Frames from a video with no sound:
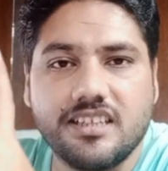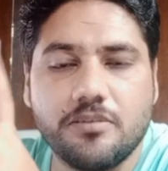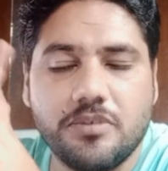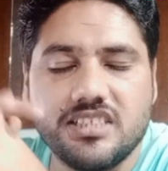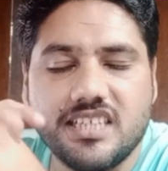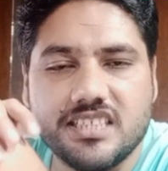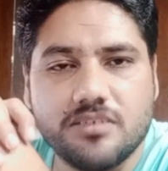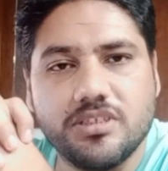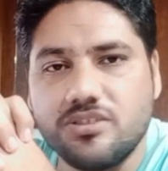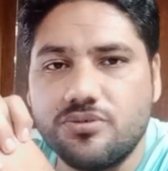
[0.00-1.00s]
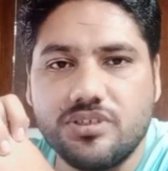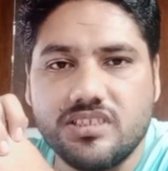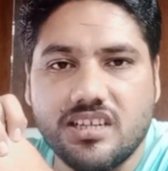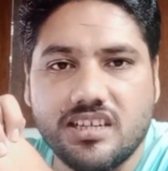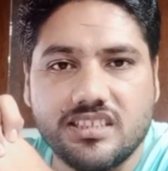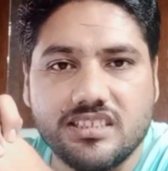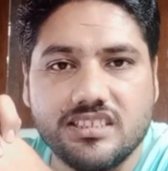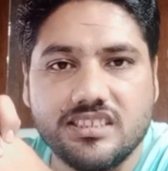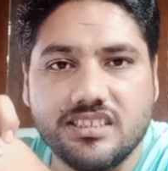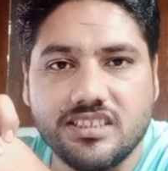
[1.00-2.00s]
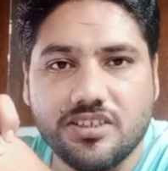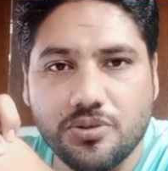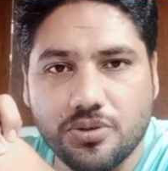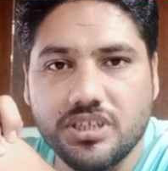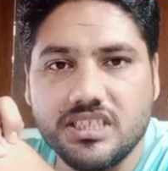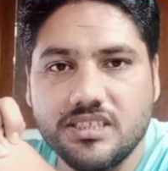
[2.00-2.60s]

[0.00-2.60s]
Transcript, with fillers: कमेंट सेक्शन में ज़रूर इजहार कीजिए ओके